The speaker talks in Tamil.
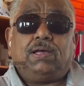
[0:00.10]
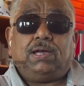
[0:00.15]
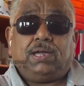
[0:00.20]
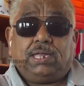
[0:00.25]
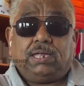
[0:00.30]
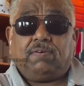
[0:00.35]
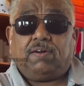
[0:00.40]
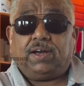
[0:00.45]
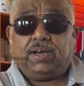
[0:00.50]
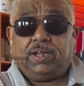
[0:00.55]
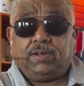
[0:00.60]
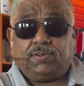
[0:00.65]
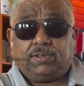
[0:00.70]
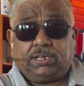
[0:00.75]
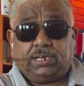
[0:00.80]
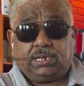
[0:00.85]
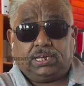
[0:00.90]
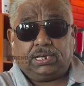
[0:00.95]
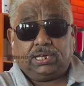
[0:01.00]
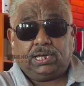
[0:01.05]
இந்த வாட்டி வந்து
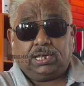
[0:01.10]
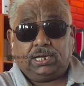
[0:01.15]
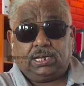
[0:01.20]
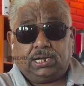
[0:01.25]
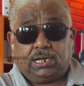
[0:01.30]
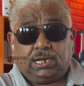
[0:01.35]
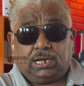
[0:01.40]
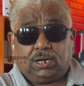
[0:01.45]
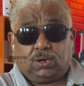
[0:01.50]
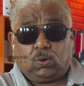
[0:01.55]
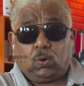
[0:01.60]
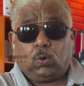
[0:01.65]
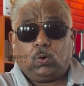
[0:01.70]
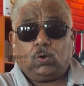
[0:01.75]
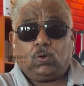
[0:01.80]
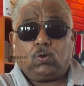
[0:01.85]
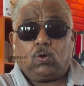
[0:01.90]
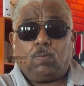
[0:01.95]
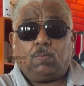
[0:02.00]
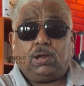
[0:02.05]

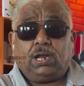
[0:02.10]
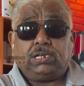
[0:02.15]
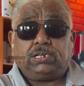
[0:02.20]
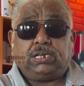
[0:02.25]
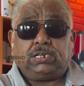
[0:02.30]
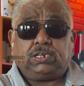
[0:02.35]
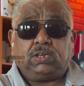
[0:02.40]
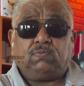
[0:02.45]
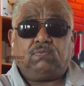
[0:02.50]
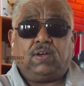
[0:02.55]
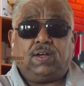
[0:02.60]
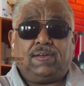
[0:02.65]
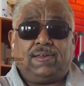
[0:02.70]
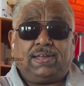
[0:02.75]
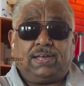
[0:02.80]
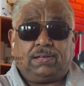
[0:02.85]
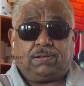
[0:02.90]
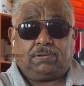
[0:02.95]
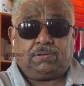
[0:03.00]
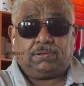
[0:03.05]
குக்கிங் அந்த சீசன் ஃபைவ்ல
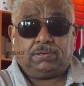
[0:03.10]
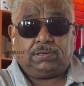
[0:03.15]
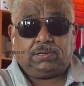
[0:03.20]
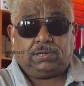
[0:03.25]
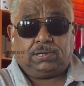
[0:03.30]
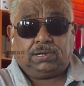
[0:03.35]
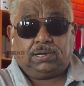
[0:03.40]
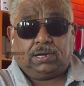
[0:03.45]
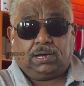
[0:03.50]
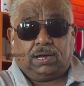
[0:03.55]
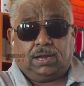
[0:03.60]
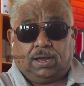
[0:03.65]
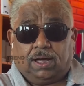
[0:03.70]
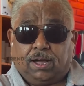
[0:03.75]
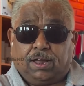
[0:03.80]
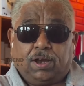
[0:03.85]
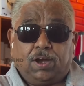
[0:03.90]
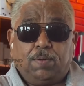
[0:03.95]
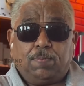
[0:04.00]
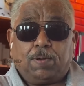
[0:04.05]

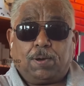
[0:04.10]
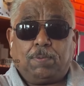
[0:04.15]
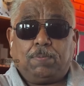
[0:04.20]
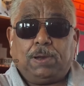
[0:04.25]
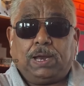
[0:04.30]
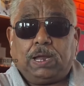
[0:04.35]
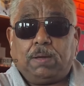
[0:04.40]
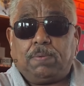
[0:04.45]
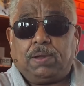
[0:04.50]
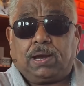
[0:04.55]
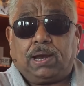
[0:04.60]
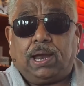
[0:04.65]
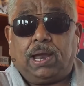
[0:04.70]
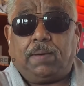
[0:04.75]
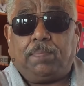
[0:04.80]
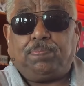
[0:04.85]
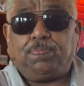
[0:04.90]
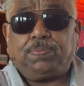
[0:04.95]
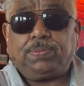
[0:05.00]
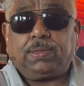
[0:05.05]
நாங்கள் ரெண்டு பேரும் இல்லாமல்
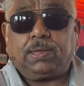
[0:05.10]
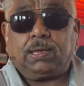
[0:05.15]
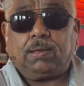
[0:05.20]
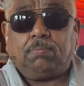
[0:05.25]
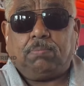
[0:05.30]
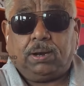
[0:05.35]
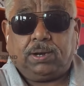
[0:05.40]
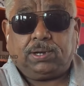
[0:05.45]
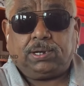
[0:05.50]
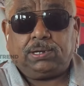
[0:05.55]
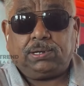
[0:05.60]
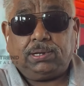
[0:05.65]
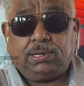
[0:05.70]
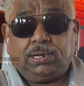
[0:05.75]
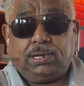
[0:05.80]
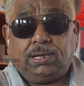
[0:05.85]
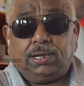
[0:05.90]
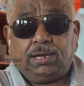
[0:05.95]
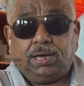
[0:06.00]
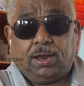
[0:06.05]
இருக்கலாம் பட்
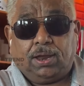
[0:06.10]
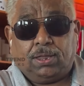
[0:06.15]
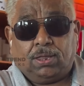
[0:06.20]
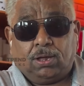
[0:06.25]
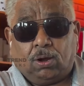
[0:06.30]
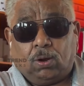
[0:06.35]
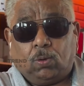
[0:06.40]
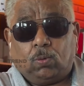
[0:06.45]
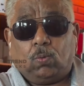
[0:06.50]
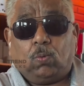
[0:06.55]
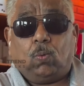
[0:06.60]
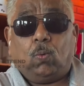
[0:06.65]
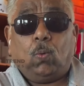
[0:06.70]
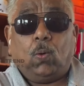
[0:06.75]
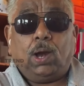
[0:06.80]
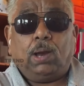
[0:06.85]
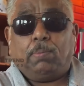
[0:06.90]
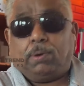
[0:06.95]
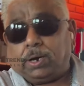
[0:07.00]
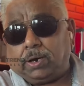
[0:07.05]
இருந்தாலும்
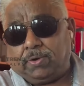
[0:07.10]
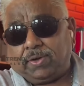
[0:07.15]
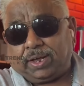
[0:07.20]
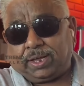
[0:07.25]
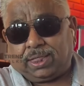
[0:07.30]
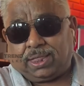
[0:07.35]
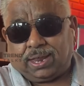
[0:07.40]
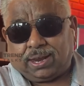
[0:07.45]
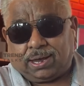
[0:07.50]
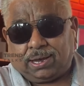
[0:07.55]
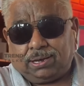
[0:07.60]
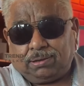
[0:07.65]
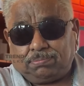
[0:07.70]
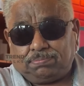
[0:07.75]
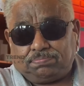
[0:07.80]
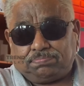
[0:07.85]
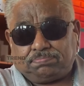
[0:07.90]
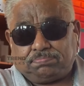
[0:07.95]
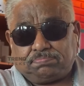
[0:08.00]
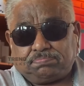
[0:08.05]
உங்களை வாழ்வு
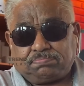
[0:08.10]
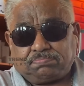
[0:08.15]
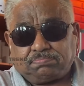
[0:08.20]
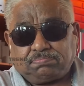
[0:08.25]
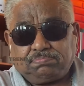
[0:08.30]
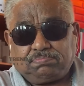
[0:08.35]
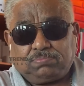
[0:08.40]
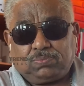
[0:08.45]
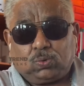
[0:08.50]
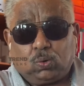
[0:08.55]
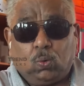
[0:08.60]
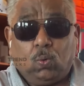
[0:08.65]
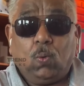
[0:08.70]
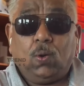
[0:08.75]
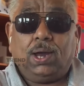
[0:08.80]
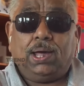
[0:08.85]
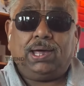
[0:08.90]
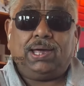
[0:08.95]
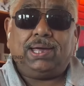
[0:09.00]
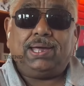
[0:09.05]

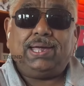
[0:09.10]
உங்களை